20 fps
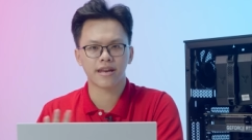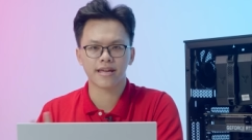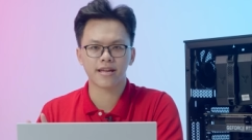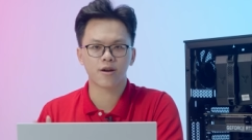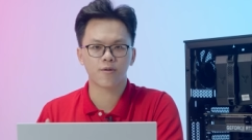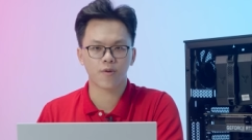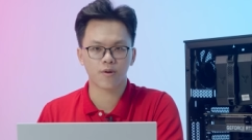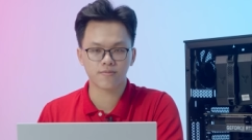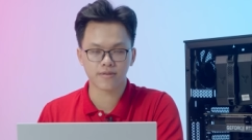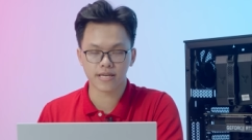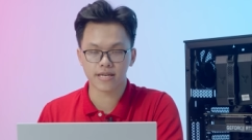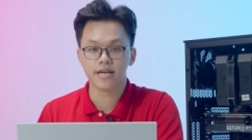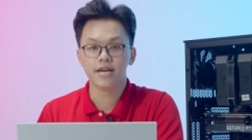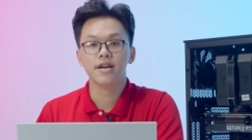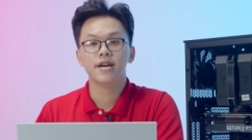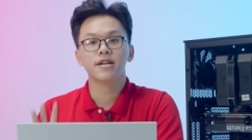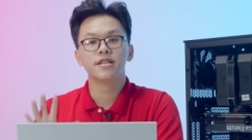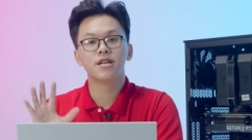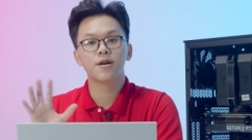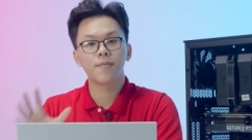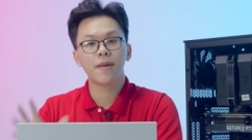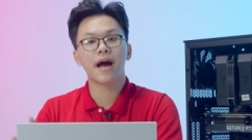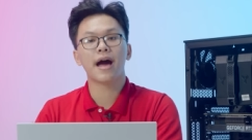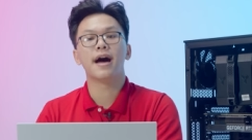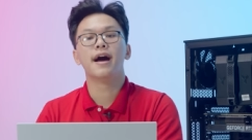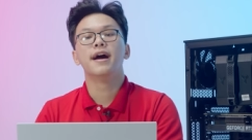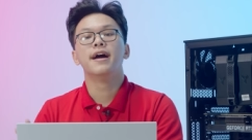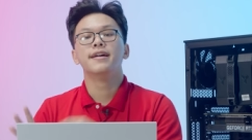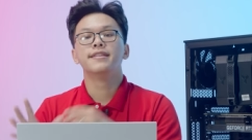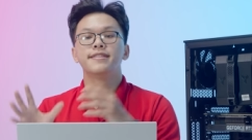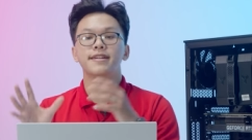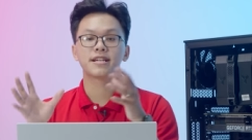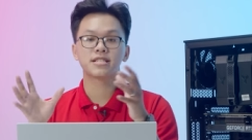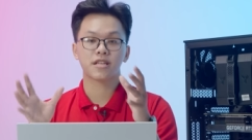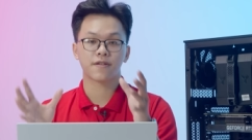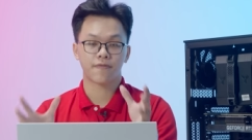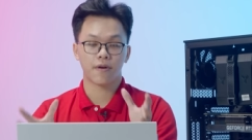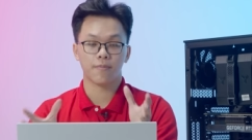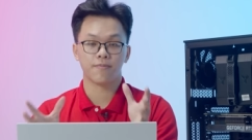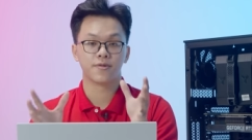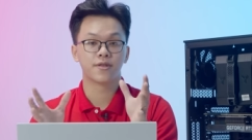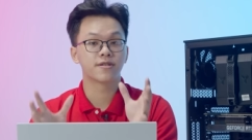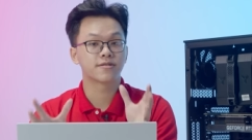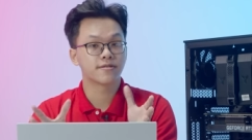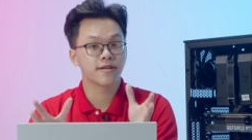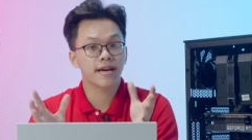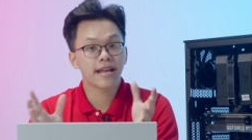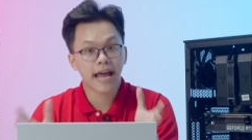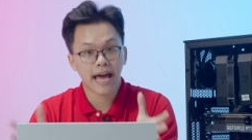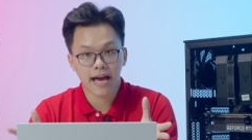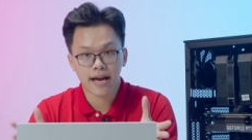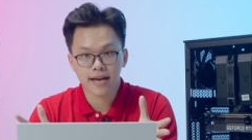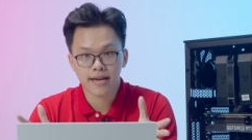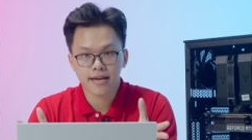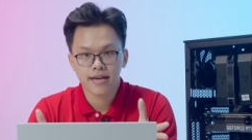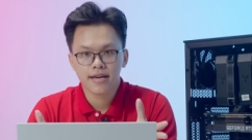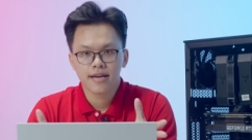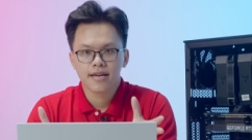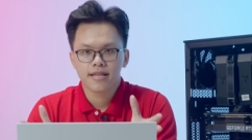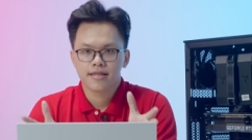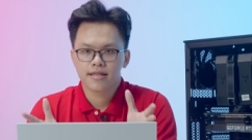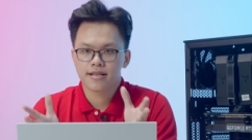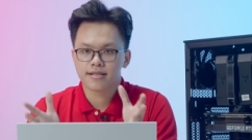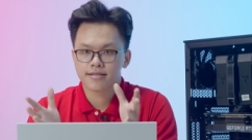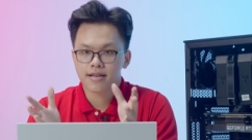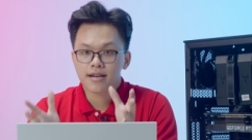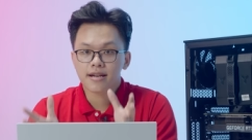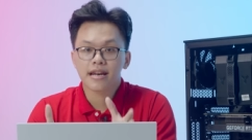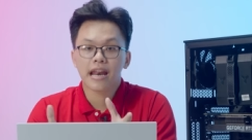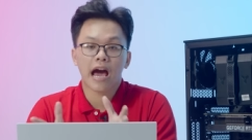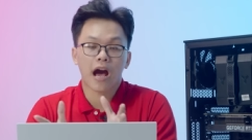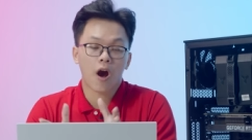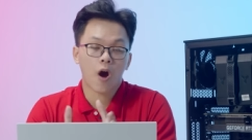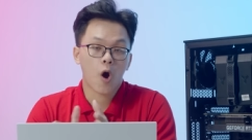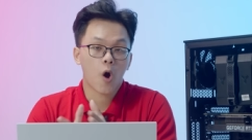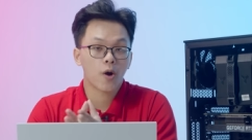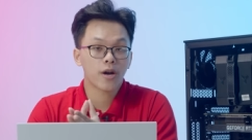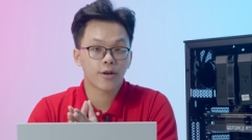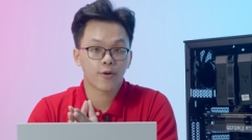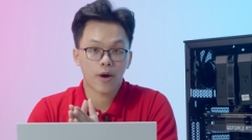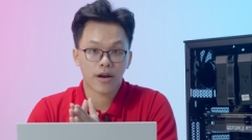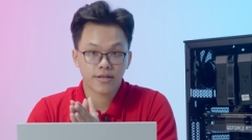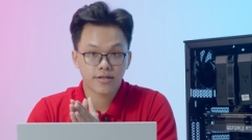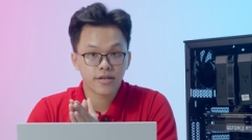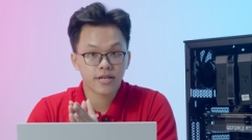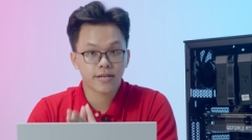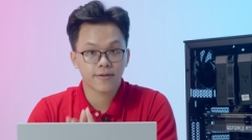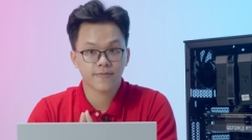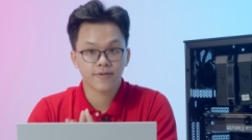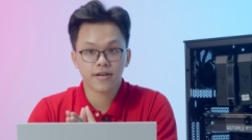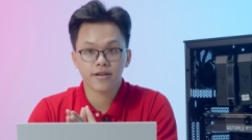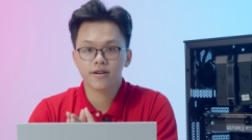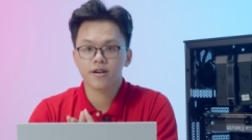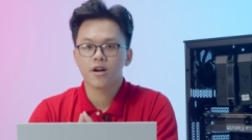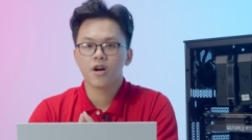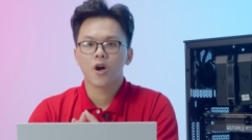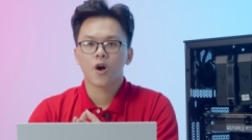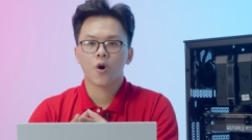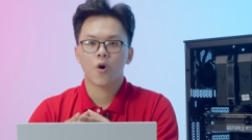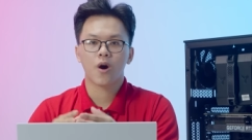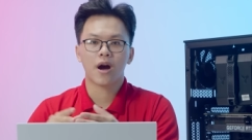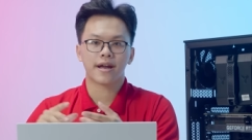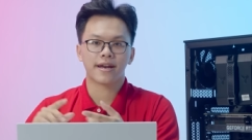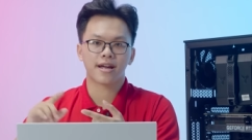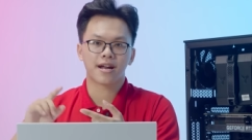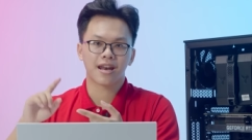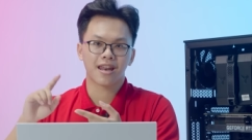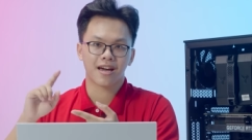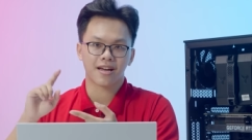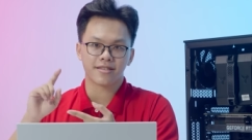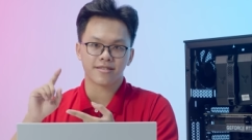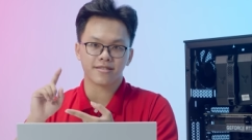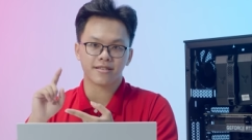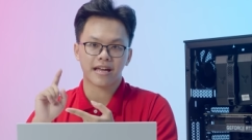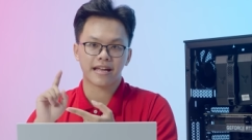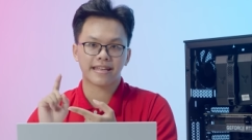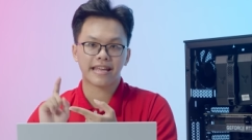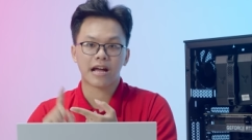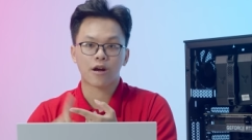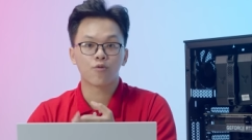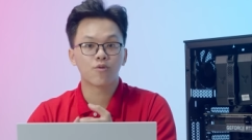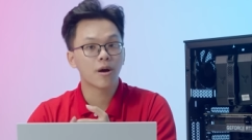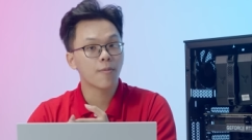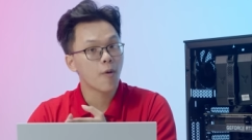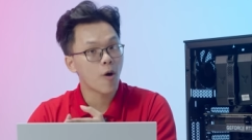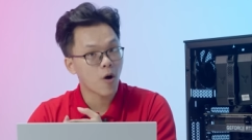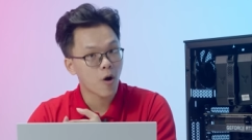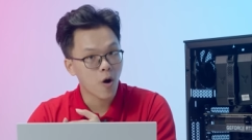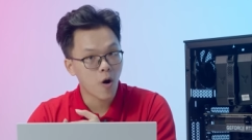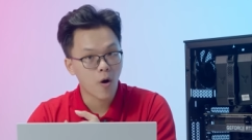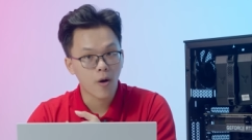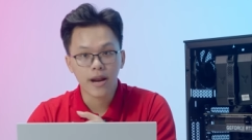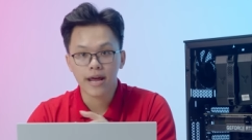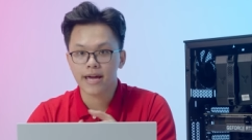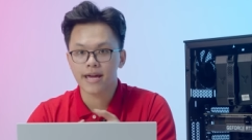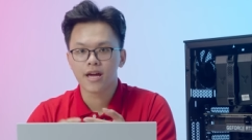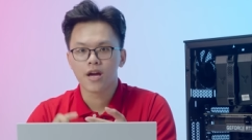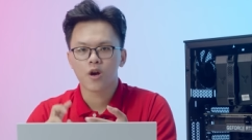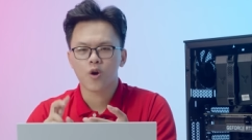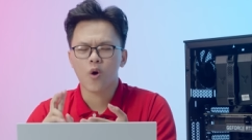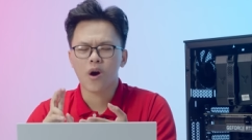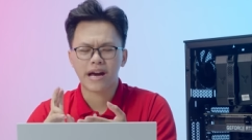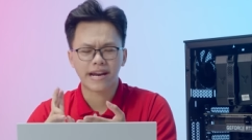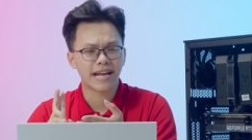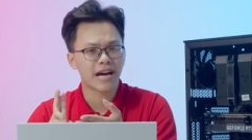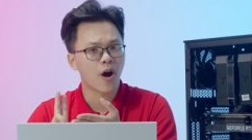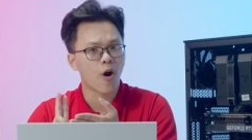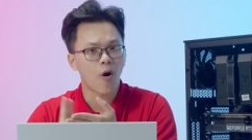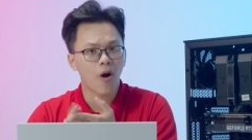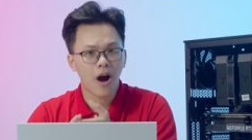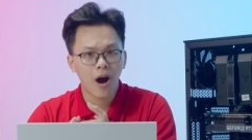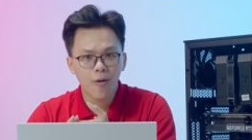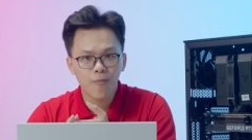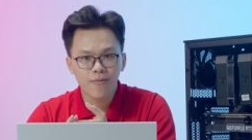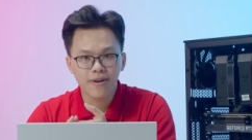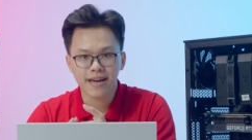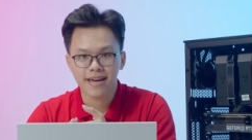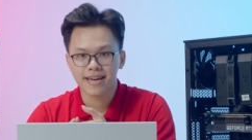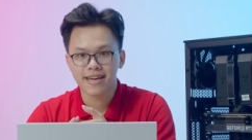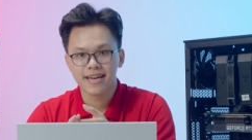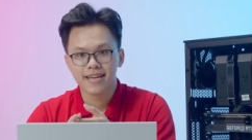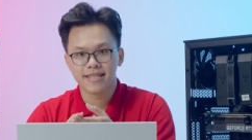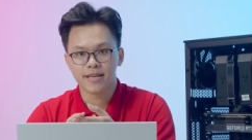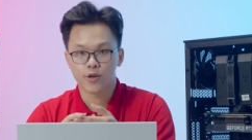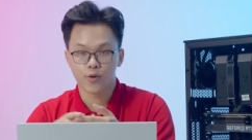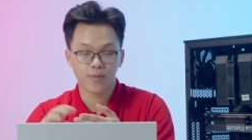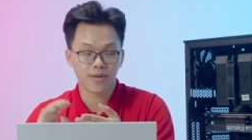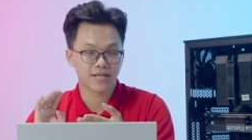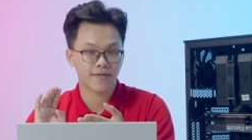cái đấy không nói gì. Nhưng mà những cái sản phẩm thực sự hết hàng ấy thì rất là khó để đoán trước em nhá. Có khả năng là nhà cung cấp họ có này, có khả năng họ không này, thì chúng